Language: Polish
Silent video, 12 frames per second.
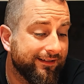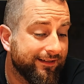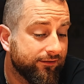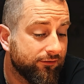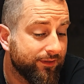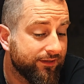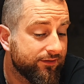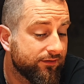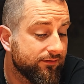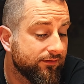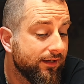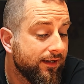
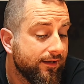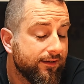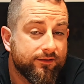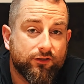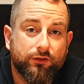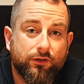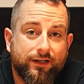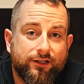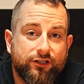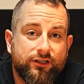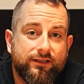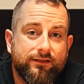Natomiast co do
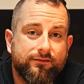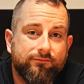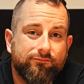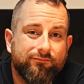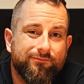reszty,